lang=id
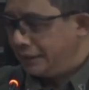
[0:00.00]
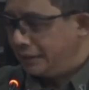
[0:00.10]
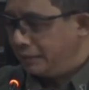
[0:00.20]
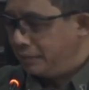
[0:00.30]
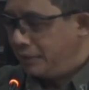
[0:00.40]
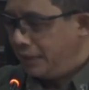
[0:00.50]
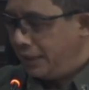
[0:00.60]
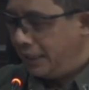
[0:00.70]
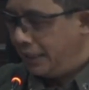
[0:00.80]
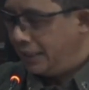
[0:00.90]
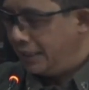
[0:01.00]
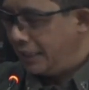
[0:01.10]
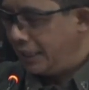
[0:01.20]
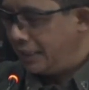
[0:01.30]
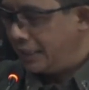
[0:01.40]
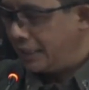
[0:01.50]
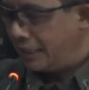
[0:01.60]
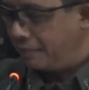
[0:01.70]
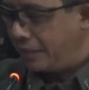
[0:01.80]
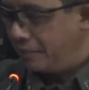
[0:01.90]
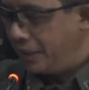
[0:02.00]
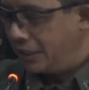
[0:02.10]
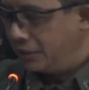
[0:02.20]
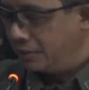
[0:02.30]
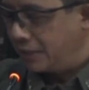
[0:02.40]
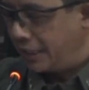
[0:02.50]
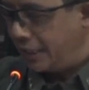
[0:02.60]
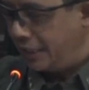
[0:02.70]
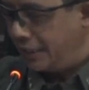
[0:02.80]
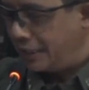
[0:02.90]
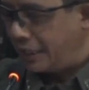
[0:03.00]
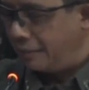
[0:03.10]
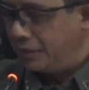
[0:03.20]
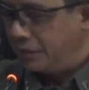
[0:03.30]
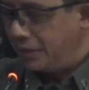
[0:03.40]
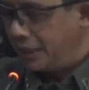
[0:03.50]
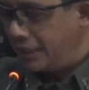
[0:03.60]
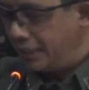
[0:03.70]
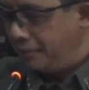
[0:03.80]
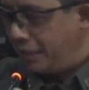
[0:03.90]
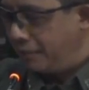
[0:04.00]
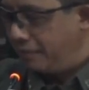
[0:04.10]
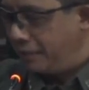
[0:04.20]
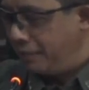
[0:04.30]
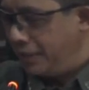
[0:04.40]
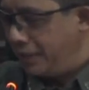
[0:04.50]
Kemudian ada kapal bea cukai dan kami juga dari BNPB